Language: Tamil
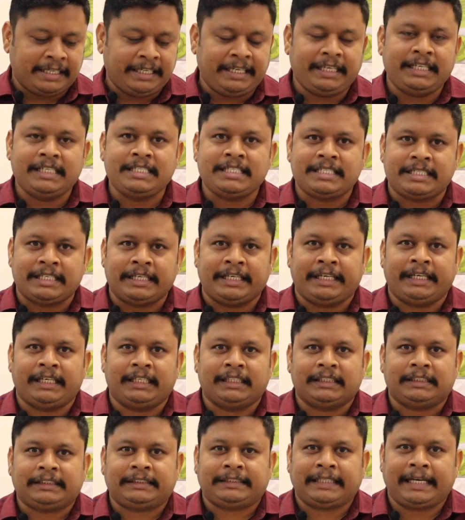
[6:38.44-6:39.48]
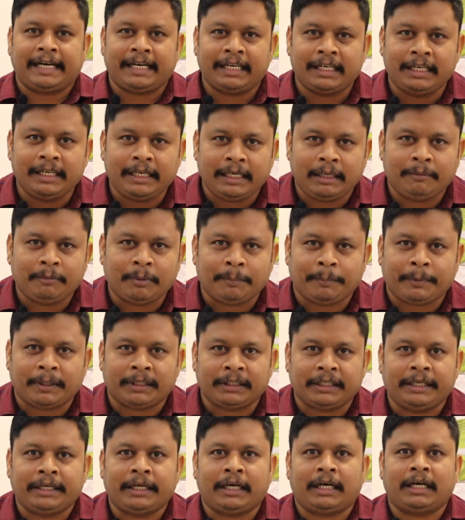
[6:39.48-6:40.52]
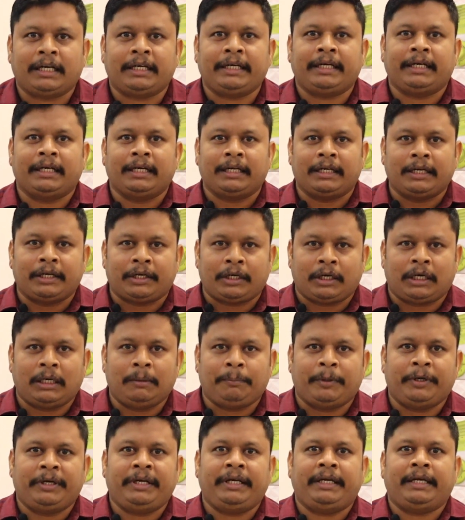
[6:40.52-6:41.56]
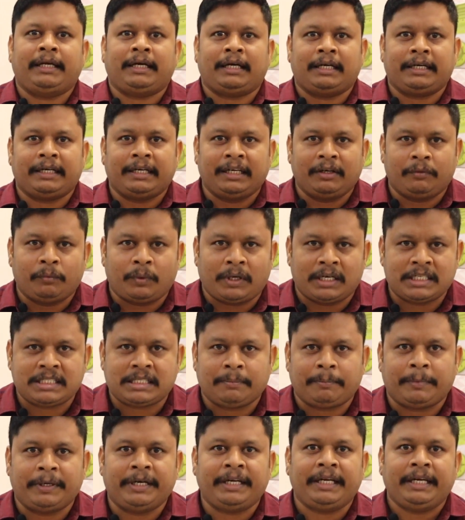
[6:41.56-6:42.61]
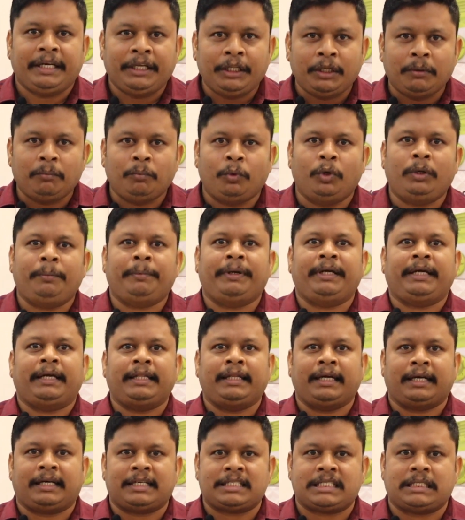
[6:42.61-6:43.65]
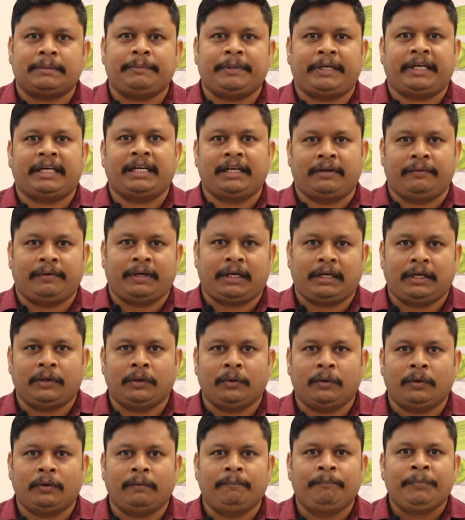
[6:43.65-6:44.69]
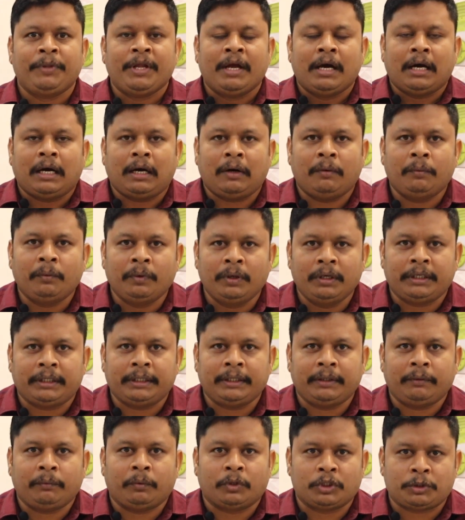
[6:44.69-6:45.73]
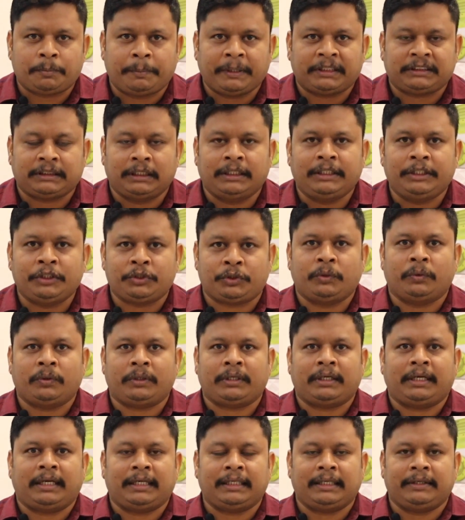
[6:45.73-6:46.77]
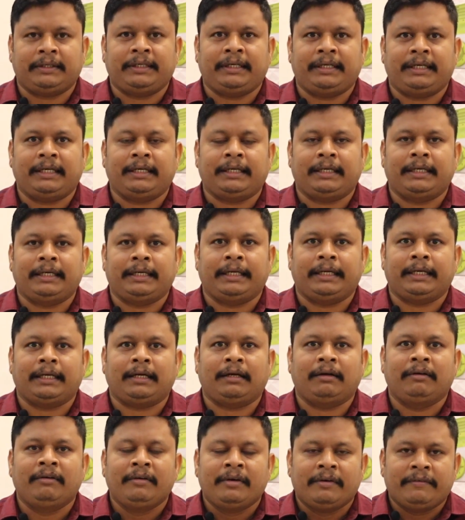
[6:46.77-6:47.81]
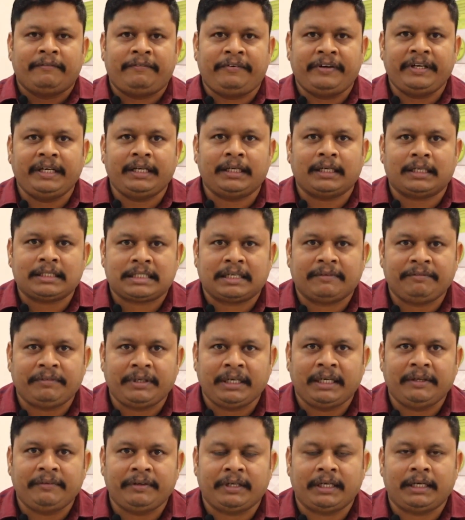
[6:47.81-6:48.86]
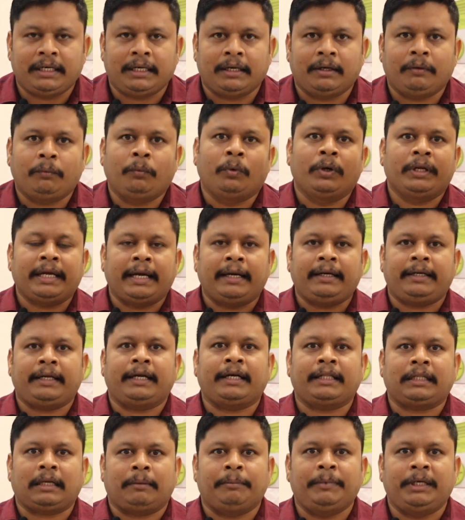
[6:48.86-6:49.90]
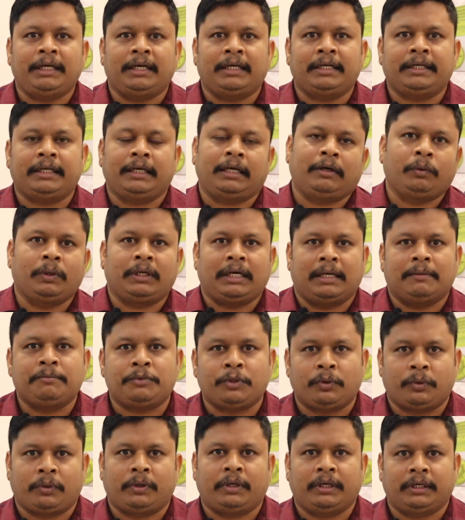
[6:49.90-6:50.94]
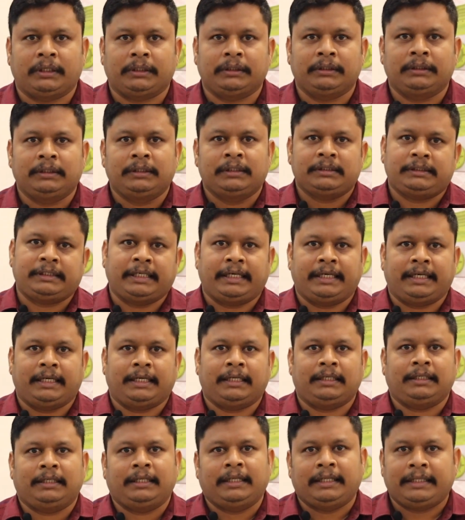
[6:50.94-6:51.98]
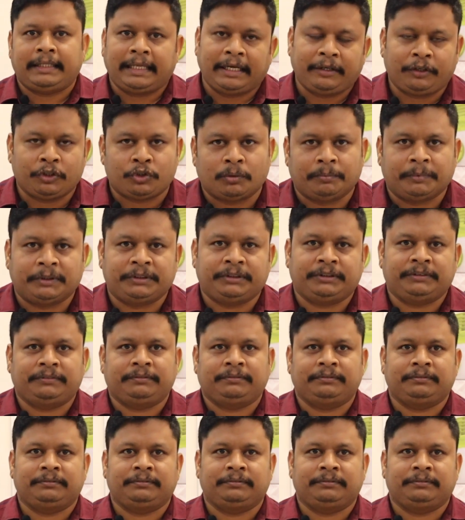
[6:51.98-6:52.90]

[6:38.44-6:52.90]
சினி ஜினி சேனல் நேமை பார்த்து யார் எங்களுக்கு கால் பண்ணி யார் எங்களுக்கு வாட்ஸ்அப் பண்ணி இது மூலிமா எந்த கஸ்டமர் எங்களுக்கு வராங்களோ அவங்களுக்கு ஒரு ஸ்பெஷல் டிஸ்கவுண்ட் அதாவது என்னன்னு கேட்டிங்கன்னா ஃப்ரீ காஸ்ட் ஆஃப் டெலிவரியில் உங்களுக்கு என்டையர் தமிழ்நாடுக்கு நான் உங்களுக்கு அனுப்பிச்சி விட்றோம் நாங்கள் சரிங்களா தேங்க்யூ ஸோ மச்